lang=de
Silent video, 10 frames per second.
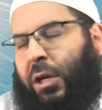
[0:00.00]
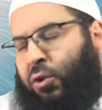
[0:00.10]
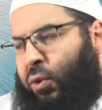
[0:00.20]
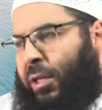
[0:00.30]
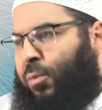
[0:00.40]

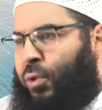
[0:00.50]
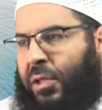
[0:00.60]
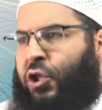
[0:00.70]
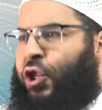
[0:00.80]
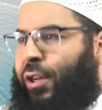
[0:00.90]
Hinduismus
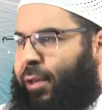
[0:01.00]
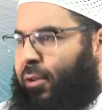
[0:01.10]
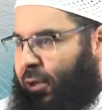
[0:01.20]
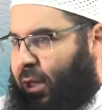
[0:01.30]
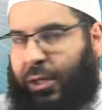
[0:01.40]
ist
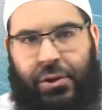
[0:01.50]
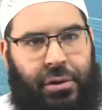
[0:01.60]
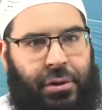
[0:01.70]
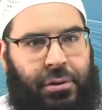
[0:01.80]
Schirk, oder nicht?